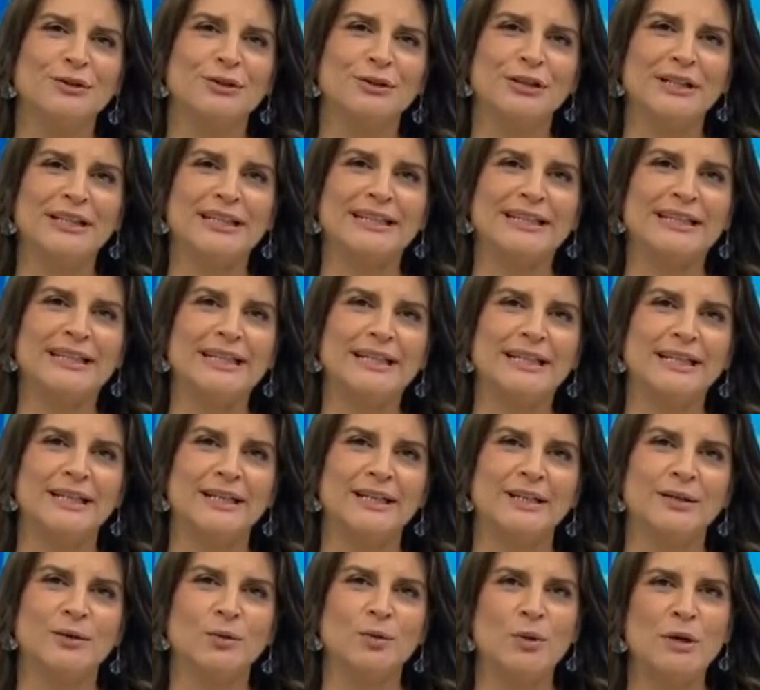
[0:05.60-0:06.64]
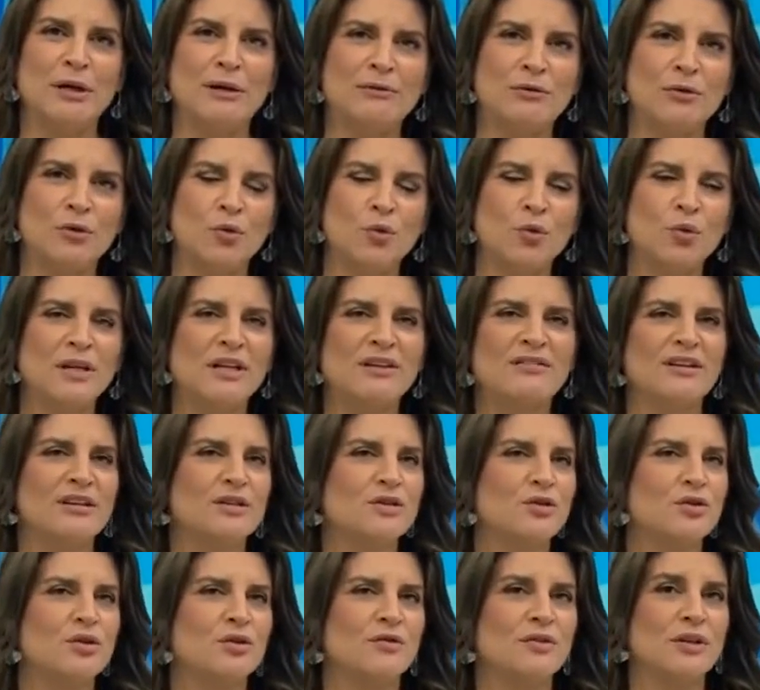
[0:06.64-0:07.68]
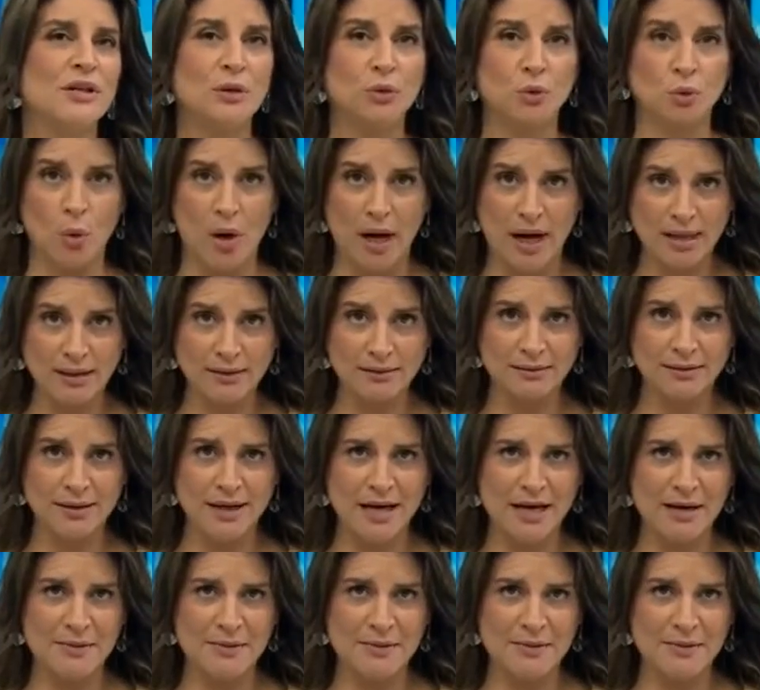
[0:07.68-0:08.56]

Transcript: llevó este nuevo universo virtual